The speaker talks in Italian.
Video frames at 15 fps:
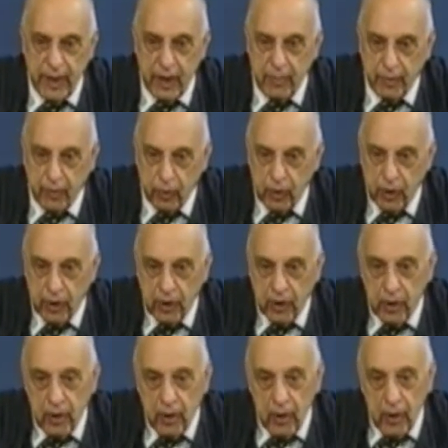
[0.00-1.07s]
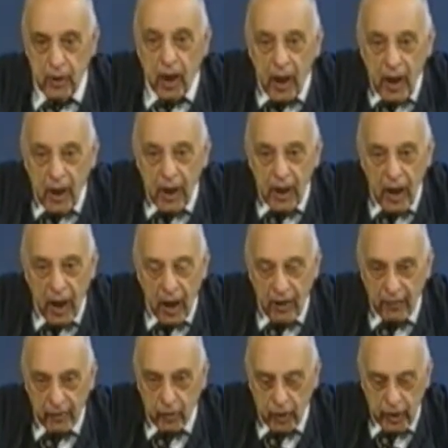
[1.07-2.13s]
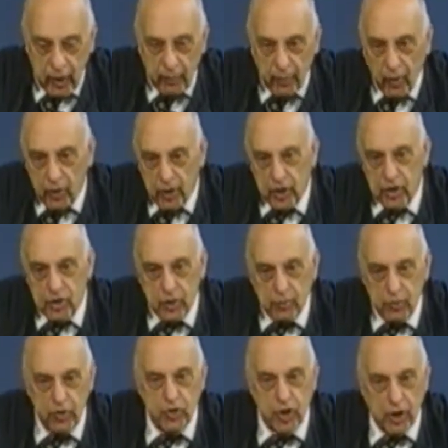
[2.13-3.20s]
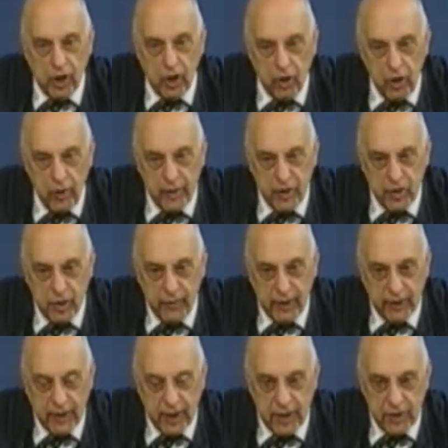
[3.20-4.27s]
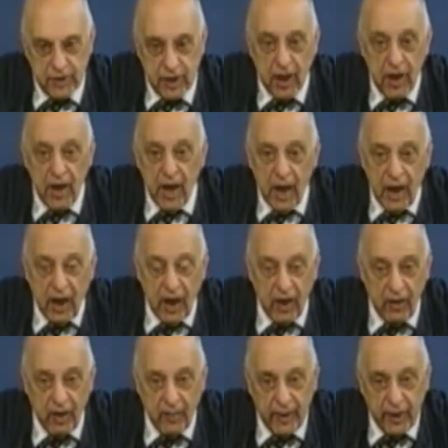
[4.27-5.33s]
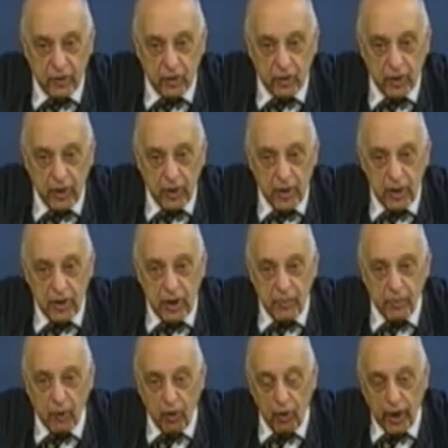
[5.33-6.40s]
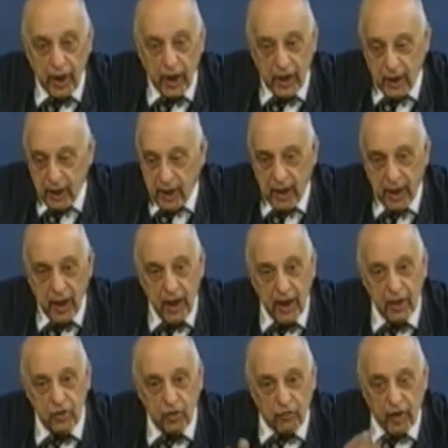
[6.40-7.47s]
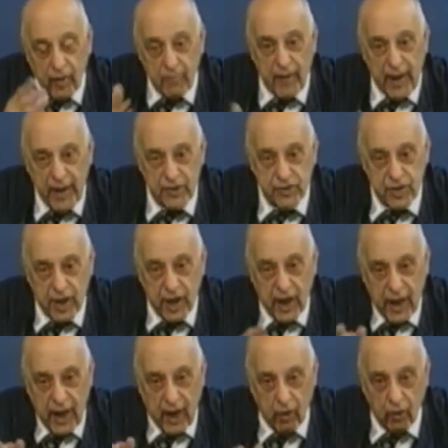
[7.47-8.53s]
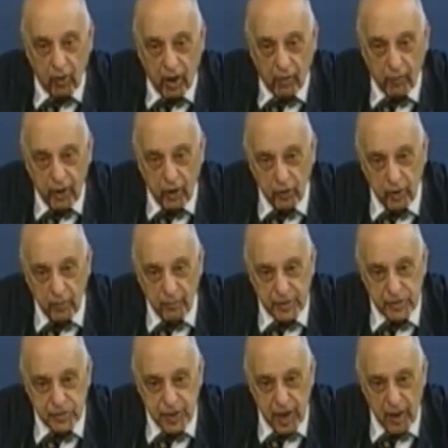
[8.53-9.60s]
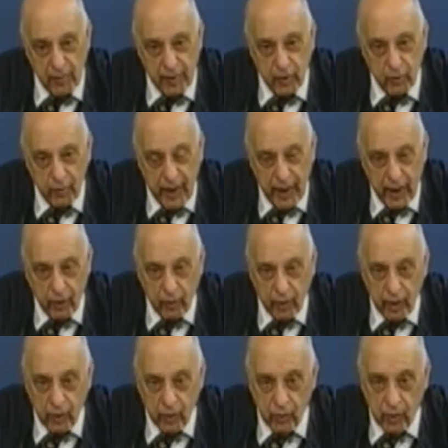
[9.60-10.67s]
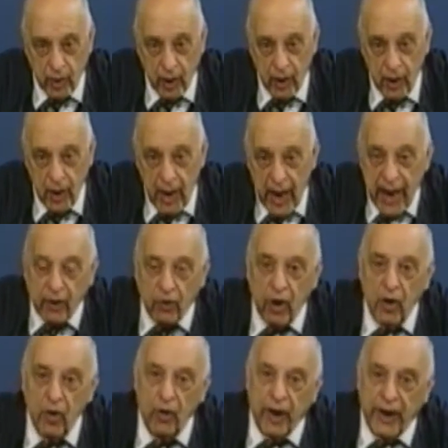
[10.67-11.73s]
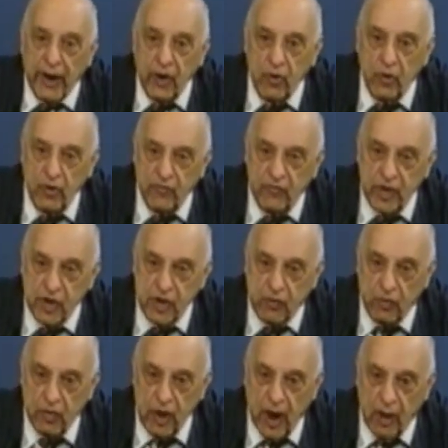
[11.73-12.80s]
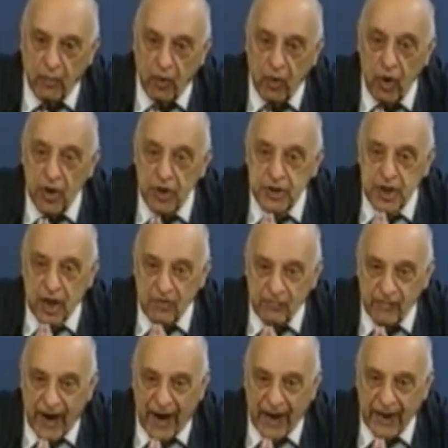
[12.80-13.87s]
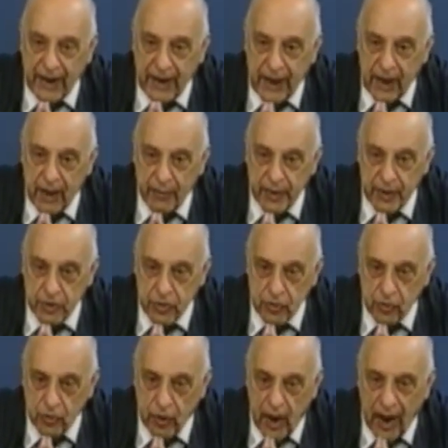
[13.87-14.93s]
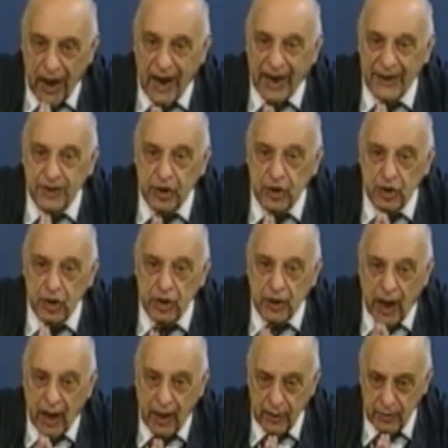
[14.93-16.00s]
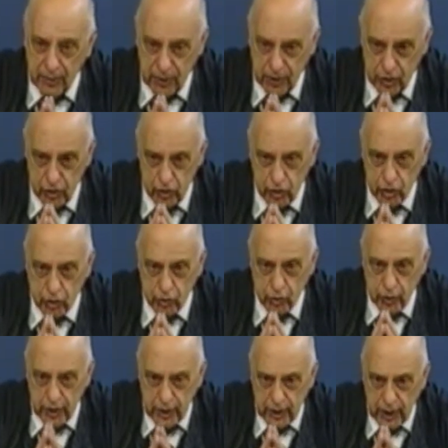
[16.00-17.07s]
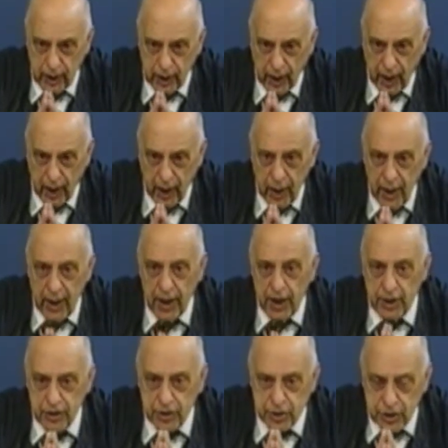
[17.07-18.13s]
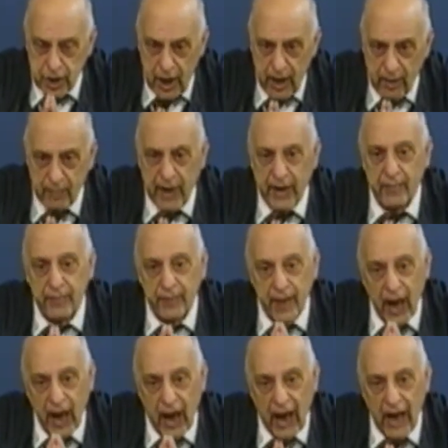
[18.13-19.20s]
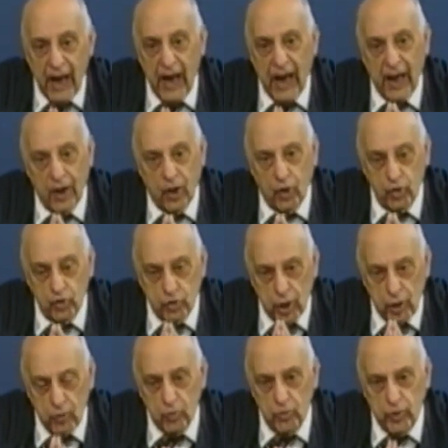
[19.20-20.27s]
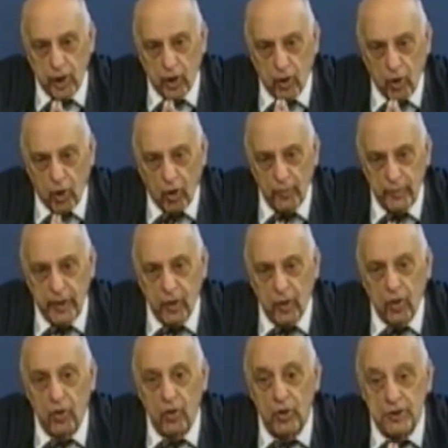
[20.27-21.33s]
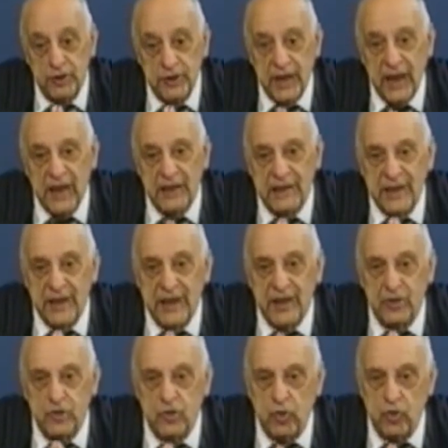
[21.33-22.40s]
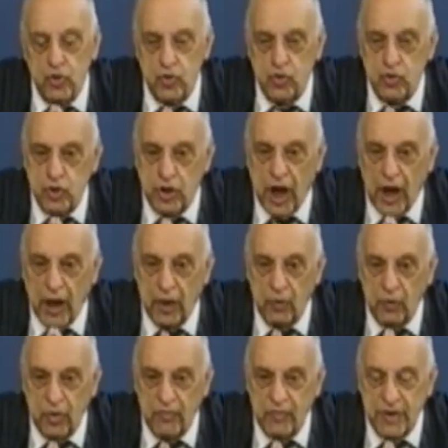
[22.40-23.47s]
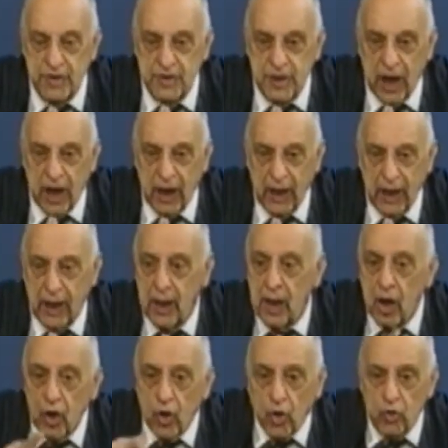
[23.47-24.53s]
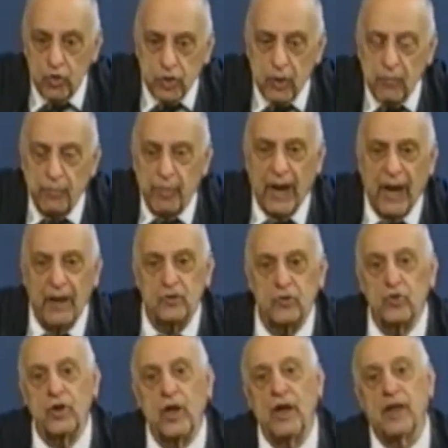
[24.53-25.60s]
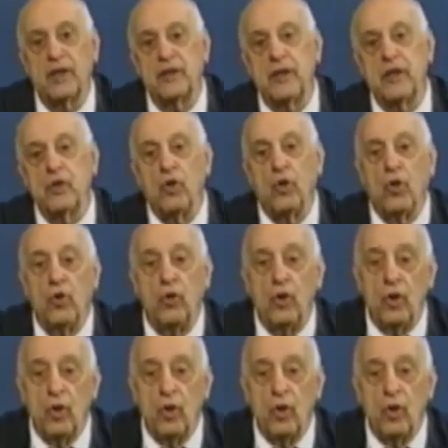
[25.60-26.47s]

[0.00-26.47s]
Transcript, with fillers: per i polli, eh, eh, L'allevatore di polli distribuisce il chilo di mangime a testa e l'allevamento di, di polli che, che, dovrebbe essere analogo a quello del bestiame umano allora. Ecco allora che noi invece vogliamo salvare nella persona la dignità giuridica insieme al contenuto economico del diritto sociale universale contemplato nell'articolo